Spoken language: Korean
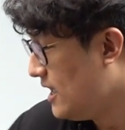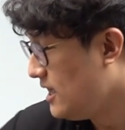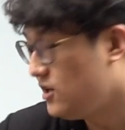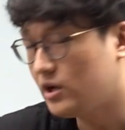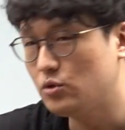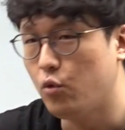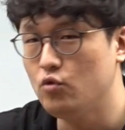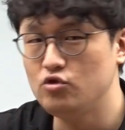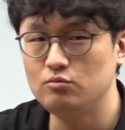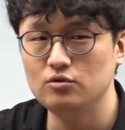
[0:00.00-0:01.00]
이렇게
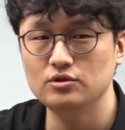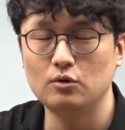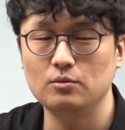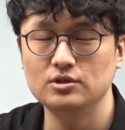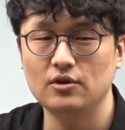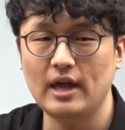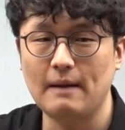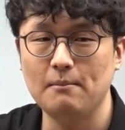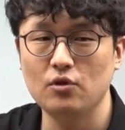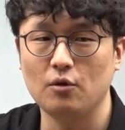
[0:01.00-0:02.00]
통으로 물어본 적이
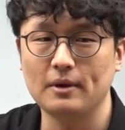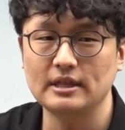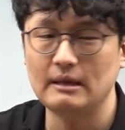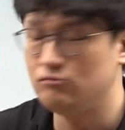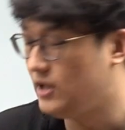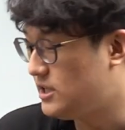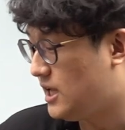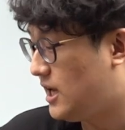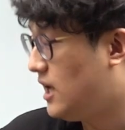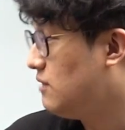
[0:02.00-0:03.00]
한 번도 없기 때문에
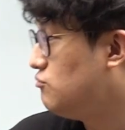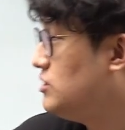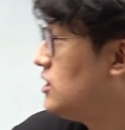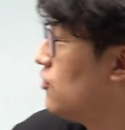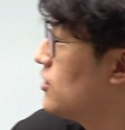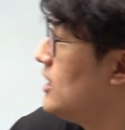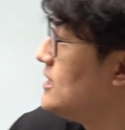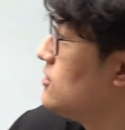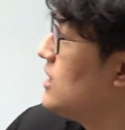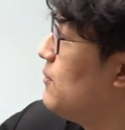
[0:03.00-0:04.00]
제가 문제를 어떻게
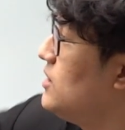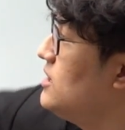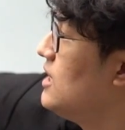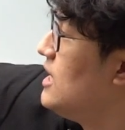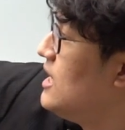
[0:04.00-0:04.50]
냈었냐면은